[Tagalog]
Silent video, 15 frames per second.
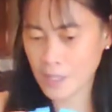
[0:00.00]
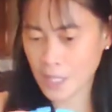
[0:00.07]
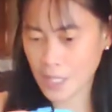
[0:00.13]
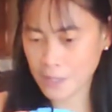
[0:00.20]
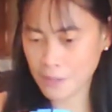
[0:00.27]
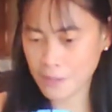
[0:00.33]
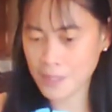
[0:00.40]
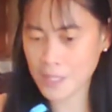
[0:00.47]

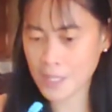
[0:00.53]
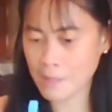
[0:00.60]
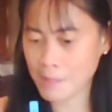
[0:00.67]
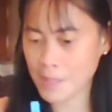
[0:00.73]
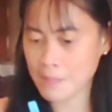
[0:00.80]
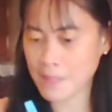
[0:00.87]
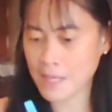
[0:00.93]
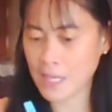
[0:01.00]
Ay oo nga,
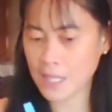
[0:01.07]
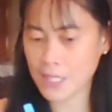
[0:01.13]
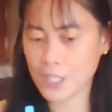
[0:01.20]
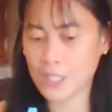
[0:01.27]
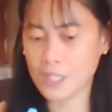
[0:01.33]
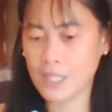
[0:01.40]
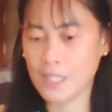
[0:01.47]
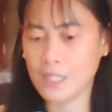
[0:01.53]
mas malaki
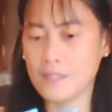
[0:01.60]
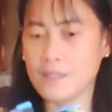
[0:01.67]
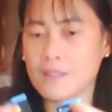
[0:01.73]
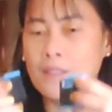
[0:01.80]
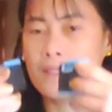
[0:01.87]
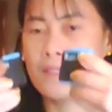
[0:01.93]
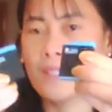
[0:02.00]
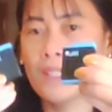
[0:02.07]
siya
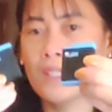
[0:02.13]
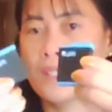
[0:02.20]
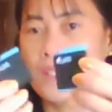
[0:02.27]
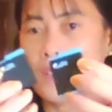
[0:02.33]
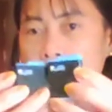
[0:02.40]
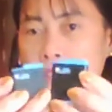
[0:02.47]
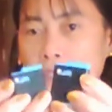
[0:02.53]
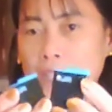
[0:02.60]
guys.
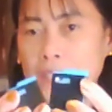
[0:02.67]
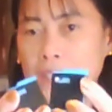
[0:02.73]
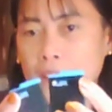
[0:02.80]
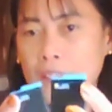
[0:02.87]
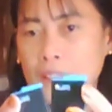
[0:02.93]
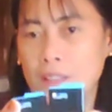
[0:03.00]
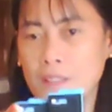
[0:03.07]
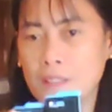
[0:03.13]
So,
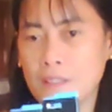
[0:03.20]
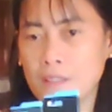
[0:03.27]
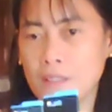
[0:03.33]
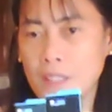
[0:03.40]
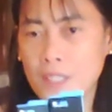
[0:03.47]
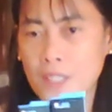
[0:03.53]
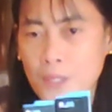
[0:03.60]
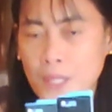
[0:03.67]
ayun
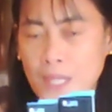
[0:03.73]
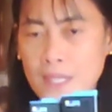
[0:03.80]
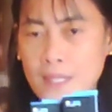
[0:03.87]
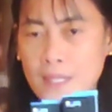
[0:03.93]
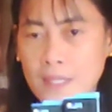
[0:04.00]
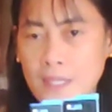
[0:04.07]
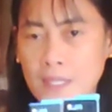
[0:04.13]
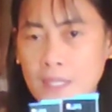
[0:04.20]
as you can
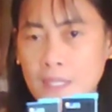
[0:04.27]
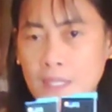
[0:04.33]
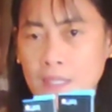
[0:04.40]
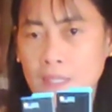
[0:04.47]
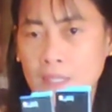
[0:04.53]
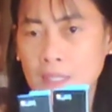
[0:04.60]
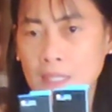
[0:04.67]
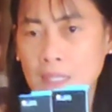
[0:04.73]
see,
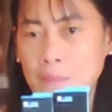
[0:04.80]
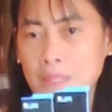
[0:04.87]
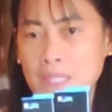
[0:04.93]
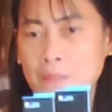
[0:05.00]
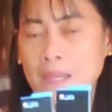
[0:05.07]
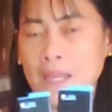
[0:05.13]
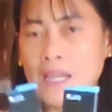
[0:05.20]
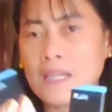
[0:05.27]

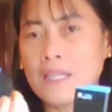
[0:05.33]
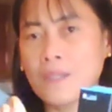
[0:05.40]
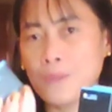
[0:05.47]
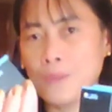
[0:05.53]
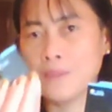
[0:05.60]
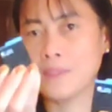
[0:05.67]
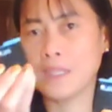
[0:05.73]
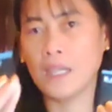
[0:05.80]
mas malaking
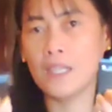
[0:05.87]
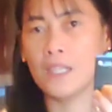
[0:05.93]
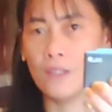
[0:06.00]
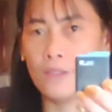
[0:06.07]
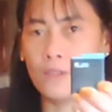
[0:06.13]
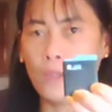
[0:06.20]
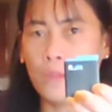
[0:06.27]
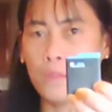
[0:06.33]
konti
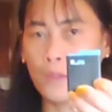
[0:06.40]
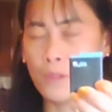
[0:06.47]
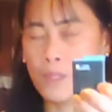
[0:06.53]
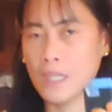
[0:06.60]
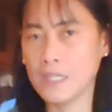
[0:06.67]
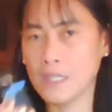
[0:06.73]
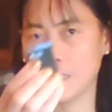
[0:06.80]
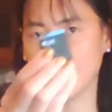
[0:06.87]
yung GoPro
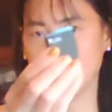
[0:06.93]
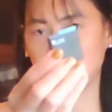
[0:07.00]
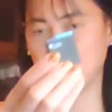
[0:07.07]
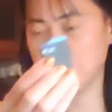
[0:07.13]
9 sa